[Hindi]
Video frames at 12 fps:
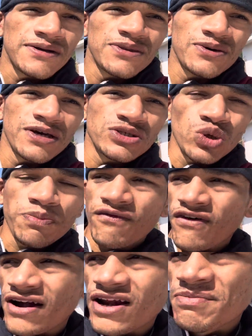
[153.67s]
तो ये सुपर
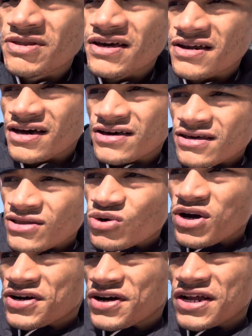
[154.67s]
फाइट लीग में देखने आए थे दो
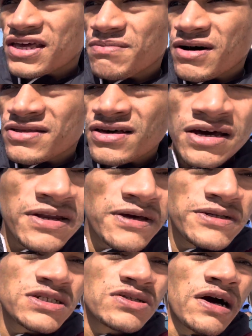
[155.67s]
हज़ार अठारह की बात है यानी ये
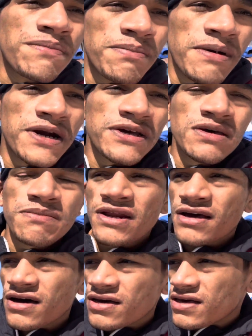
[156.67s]
जैसे यहाँ पर बैठे थे
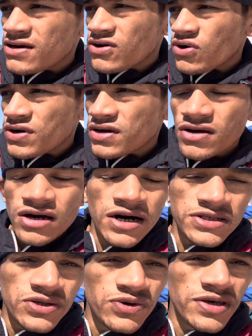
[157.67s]
मैंने कहा कि कौन कहाँ
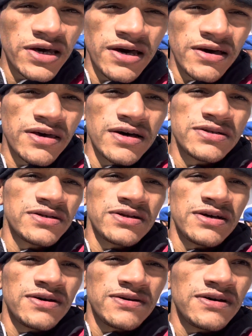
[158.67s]
से हो क्या है क्या सीन
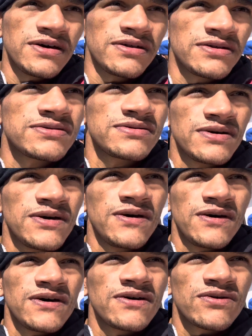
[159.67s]

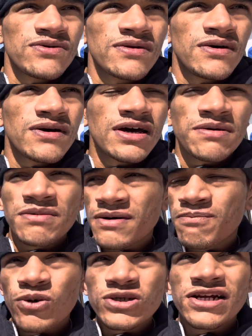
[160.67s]
है कई बार
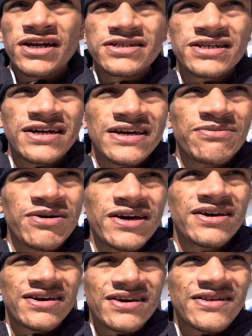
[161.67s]
पूछ लेना चाहें कि
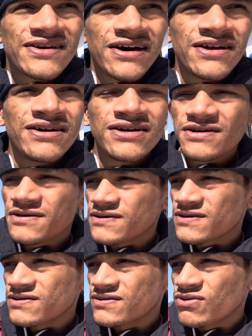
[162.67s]
भाई है ना
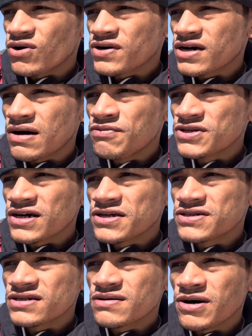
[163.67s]
काफ़ी सारी
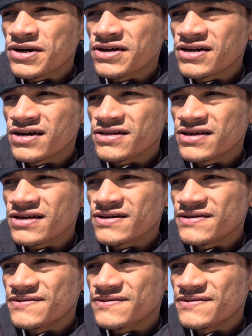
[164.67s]
चीज़ें बाहर निकल आती है